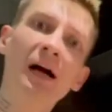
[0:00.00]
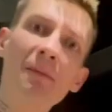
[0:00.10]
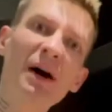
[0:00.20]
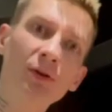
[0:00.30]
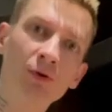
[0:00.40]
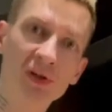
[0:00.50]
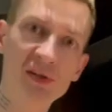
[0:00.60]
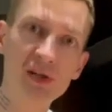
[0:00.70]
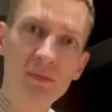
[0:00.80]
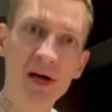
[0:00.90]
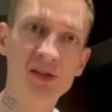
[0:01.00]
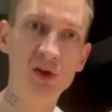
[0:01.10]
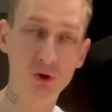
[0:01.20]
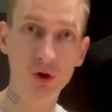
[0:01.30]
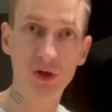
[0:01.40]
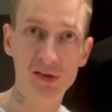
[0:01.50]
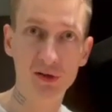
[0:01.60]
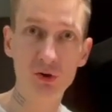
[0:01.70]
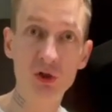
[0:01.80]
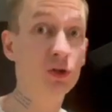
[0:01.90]
команда у нас занимается только
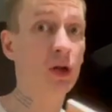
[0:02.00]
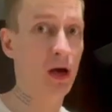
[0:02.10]
исключительно